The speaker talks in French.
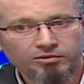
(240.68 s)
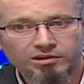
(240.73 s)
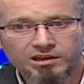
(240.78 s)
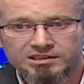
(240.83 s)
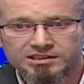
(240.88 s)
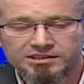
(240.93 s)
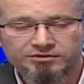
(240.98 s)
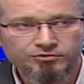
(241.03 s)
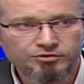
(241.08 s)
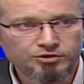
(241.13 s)
ou là,
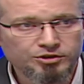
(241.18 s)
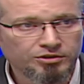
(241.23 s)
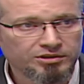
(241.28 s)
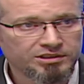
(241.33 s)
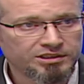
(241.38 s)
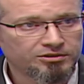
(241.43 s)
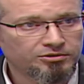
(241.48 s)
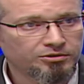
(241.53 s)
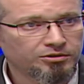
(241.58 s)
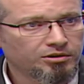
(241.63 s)
si vous
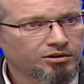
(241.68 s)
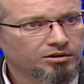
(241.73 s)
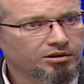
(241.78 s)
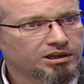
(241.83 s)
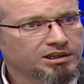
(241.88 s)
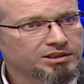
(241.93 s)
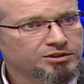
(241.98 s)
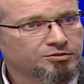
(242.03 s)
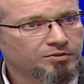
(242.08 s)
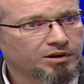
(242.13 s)
sortez
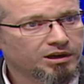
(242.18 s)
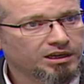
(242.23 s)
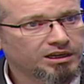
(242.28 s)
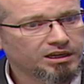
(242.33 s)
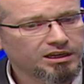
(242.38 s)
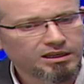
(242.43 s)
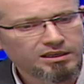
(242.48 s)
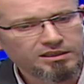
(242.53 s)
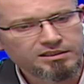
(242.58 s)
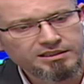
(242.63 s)
dehors, les
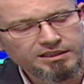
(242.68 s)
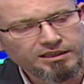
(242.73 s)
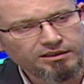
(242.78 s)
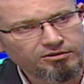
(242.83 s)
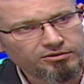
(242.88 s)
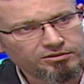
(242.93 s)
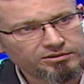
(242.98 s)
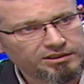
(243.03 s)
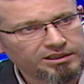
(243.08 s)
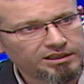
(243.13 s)
soirées, c'est
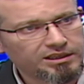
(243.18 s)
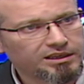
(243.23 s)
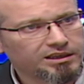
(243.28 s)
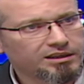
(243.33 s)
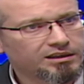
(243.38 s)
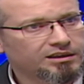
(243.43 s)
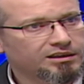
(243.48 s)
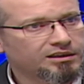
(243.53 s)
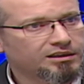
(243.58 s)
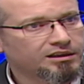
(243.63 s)
le thé,
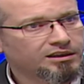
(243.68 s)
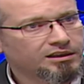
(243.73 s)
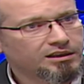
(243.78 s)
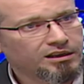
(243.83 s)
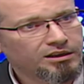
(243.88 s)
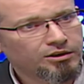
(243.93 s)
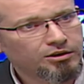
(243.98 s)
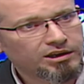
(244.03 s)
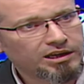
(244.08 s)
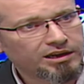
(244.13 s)

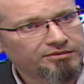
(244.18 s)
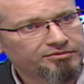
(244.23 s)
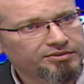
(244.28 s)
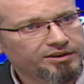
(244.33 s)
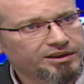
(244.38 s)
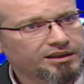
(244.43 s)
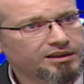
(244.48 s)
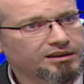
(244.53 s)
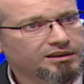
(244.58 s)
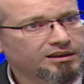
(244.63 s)
le
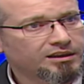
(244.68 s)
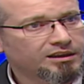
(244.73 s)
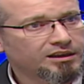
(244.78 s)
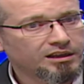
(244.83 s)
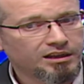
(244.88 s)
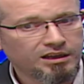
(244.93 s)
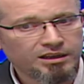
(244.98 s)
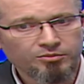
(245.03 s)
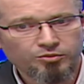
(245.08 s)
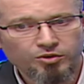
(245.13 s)
café,
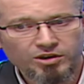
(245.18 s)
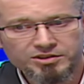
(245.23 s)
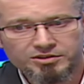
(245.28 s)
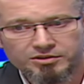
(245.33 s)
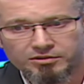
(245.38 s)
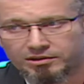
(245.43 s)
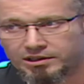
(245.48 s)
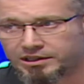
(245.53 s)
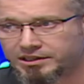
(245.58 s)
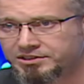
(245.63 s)
les
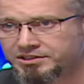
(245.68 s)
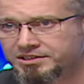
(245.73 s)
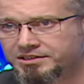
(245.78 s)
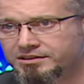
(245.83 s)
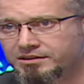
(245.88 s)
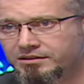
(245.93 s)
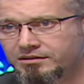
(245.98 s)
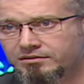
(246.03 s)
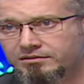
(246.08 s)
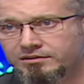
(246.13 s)
boissons
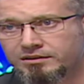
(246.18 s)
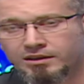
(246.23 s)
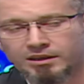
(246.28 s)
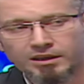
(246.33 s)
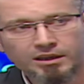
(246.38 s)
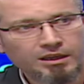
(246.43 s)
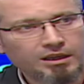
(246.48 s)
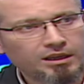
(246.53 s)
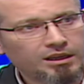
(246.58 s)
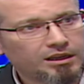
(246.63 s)
énergisantes,
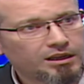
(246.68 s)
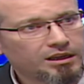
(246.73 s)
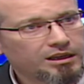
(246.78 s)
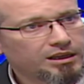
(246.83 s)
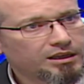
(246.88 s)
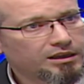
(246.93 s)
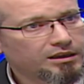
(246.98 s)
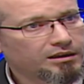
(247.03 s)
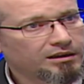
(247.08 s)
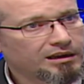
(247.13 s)

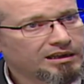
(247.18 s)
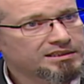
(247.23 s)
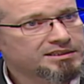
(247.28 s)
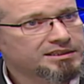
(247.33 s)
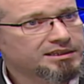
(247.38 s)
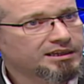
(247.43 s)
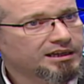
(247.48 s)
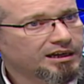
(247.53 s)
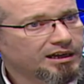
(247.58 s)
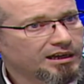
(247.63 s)
la
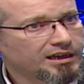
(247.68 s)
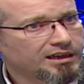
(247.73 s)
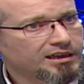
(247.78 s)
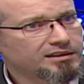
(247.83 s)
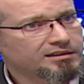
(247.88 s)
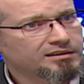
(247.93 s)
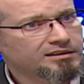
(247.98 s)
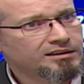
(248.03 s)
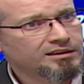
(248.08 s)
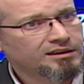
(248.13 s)

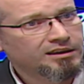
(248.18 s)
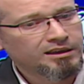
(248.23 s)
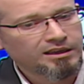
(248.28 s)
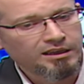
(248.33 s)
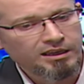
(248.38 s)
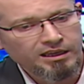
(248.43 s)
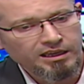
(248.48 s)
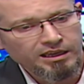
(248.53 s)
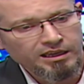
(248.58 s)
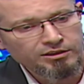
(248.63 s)
cigarette. Mhm.
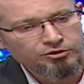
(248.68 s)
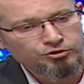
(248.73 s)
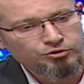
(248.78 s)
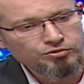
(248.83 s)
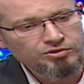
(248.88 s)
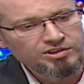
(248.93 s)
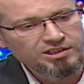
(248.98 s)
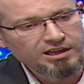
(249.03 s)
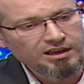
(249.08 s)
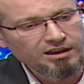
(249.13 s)
Et
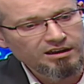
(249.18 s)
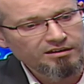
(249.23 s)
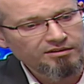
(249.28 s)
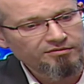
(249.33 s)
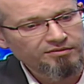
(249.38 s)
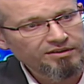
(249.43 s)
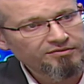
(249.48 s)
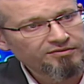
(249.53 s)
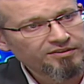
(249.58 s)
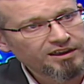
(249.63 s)
tout ça
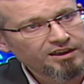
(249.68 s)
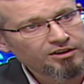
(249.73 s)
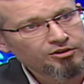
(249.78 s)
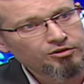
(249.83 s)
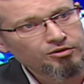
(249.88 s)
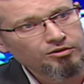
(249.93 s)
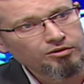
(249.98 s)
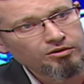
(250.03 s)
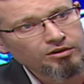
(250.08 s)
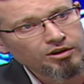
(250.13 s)
va faire
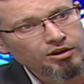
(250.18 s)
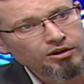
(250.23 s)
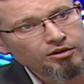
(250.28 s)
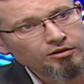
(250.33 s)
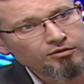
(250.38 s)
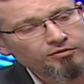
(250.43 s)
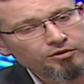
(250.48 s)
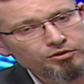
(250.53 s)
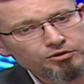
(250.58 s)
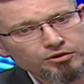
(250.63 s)
que
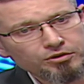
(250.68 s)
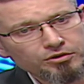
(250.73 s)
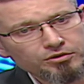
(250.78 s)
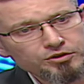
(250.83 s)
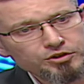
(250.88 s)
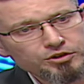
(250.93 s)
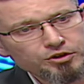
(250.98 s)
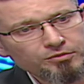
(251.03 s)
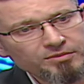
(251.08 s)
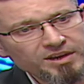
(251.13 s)
votre
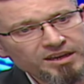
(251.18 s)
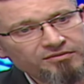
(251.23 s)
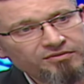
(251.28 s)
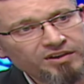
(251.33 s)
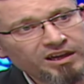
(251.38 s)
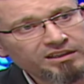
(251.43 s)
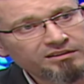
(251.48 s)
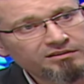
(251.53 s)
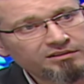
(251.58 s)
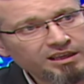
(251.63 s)
sommeil
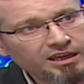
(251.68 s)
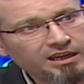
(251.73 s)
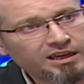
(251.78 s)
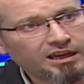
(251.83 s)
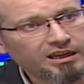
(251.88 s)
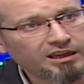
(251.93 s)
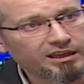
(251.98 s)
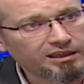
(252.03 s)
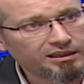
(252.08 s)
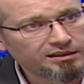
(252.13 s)
va être
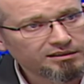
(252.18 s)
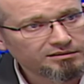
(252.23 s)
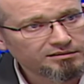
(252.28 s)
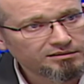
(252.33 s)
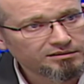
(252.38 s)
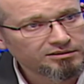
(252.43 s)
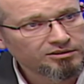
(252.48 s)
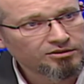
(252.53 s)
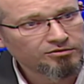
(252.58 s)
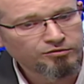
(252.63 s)
décalé.
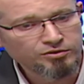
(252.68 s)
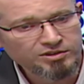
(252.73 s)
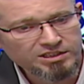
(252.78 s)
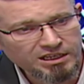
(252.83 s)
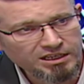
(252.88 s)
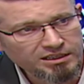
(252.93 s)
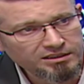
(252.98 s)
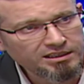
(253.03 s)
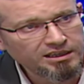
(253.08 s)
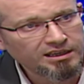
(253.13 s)
Donc vous
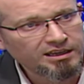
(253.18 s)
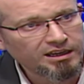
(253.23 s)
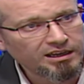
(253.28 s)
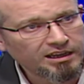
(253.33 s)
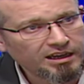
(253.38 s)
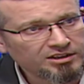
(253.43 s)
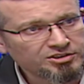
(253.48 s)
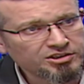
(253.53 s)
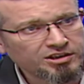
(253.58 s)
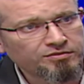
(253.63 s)
allez
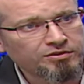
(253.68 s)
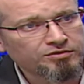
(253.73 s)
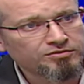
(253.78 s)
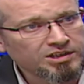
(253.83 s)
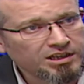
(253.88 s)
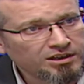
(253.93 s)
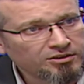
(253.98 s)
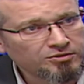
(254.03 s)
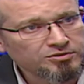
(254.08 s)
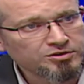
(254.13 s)
décaler. À chaque fois que
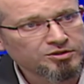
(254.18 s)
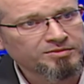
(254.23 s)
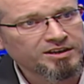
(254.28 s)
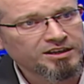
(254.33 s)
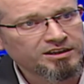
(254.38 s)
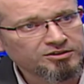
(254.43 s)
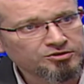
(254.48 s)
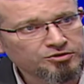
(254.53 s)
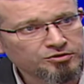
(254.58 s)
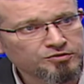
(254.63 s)
vous allez
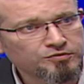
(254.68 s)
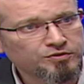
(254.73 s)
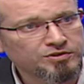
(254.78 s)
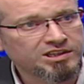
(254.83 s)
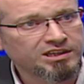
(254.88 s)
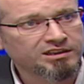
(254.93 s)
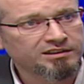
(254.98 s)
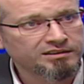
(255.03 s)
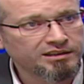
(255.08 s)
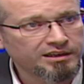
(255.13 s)
consommer quelque chose,
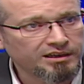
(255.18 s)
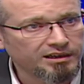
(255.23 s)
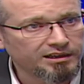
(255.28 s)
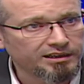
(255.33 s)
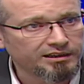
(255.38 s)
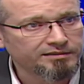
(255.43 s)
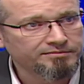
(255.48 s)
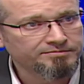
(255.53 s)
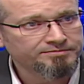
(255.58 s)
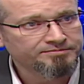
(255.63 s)
vous allez décaler.